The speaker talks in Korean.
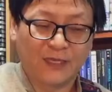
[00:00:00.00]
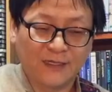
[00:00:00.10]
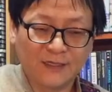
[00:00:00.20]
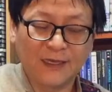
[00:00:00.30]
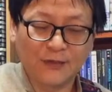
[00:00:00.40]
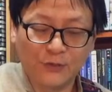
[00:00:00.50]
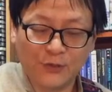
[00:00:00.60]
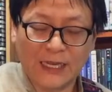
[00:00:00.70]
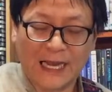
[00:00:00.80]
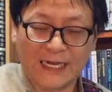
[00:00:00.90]

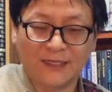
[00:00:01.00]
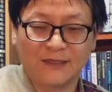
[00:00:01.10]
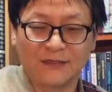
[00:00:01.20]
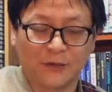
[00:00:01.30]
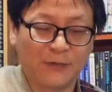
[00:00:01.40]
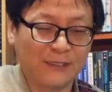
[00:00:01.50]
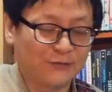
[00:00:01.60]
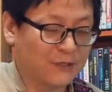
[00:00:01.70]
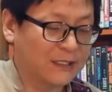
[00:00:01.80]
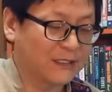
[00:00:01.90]
그래도 악기를 접할 수
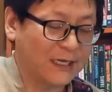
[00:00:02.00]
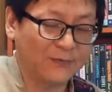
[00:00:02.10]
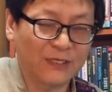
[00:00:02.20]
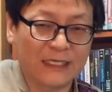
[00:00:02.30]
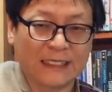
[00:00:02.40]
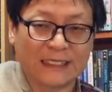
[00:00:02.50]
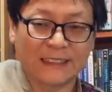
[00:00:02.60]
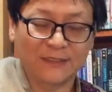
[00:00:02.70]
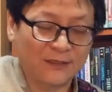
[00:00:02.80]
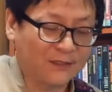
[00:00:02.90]
있는 사람들이
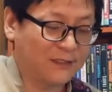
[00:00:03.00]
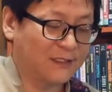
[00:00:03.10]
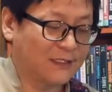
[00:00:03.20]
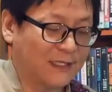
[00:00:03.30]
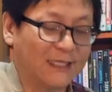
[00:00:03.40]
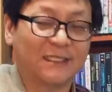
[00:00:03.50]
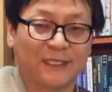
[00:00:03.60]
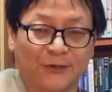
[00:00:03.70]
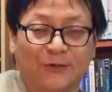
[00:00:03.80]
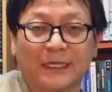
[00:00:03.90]

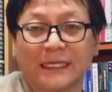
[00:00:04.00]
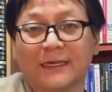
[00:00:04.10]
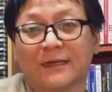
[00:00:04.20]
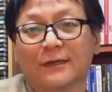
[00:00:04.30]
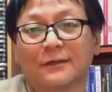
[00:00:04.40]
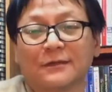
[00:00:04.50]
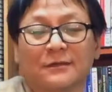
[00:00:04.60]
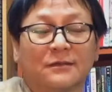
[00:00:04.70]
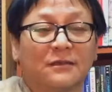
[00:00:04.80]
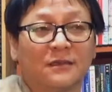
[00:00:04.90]
있었겠지요. 예.
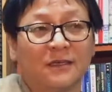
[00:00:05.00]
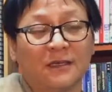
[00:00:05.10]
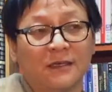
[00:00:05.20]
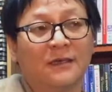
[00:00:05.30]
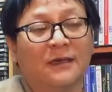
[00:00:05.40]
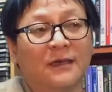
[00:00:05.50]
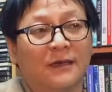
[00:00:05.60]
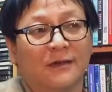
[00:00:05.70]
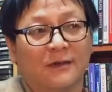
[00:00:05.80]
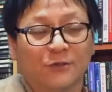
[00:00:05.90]
어, 특히
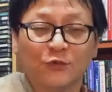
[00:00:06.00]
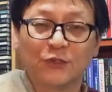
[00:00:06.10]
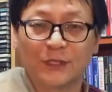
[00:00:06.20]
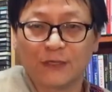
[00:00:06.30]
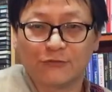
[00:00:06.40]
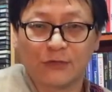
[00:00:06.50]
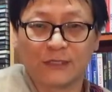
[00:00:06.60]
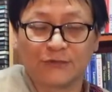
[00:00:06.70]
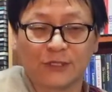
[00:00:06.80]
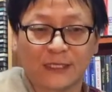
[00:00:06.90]
손쉽게 구할
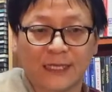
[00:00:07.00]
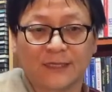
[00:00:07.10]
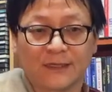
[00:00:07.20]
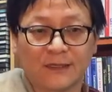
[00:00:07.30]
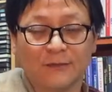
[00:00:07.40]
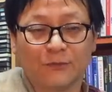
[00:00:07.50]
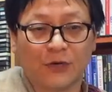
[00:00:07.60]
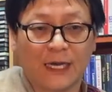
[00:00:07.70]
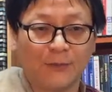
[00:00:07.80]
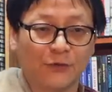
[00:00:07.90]
수 있는 악기, 뭐
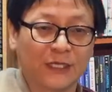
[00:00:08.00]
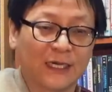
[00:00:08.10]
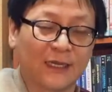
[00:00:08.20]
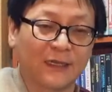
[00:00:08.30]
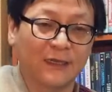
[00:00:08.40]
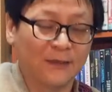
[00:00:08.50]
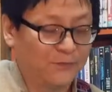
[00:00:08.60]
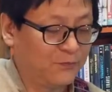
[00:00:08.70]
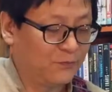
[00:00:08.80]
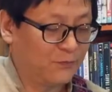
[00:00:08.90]
하모니카나
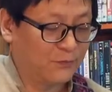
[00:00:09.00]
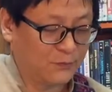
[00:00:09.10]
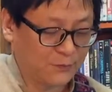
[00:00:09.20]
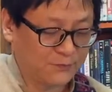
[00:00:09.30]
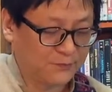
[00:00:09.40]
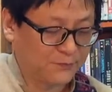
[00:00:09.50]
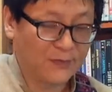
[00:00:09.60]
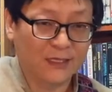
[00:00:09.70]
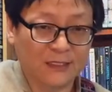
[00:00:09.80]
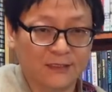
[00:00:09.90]
음,
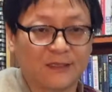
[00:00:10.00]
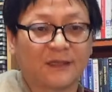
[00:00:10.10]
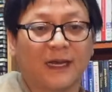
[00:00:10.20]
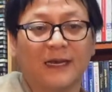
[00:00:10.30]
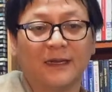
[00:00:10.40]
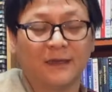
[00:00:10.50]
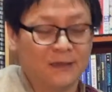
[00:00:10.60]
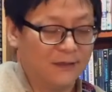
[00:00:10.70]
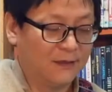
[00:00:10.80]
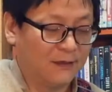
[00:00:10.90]
기타.
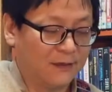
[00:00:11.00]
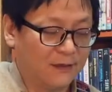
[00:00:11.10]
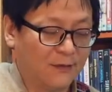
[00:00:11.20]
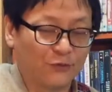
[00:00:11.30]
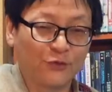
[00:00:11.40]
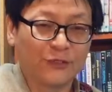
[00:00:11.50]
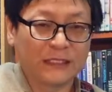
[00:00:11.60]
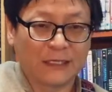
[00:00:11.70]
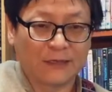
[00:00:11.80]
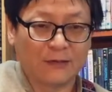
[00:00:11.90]
어, 물론
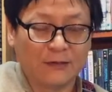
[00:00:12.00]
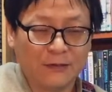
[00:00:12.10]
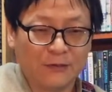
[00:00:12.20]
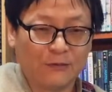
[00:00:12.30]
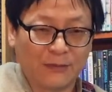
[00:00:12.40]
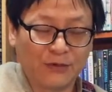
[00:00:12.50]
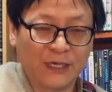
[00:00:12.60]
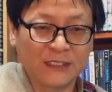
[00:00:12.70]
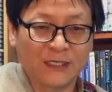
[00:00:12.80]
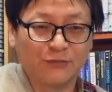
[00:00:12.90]
이제
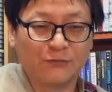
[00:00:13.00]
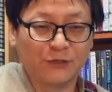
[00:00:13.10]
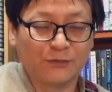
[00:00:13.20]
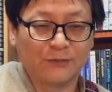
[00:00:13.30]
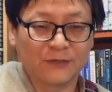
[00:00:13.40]
완벽한 제품은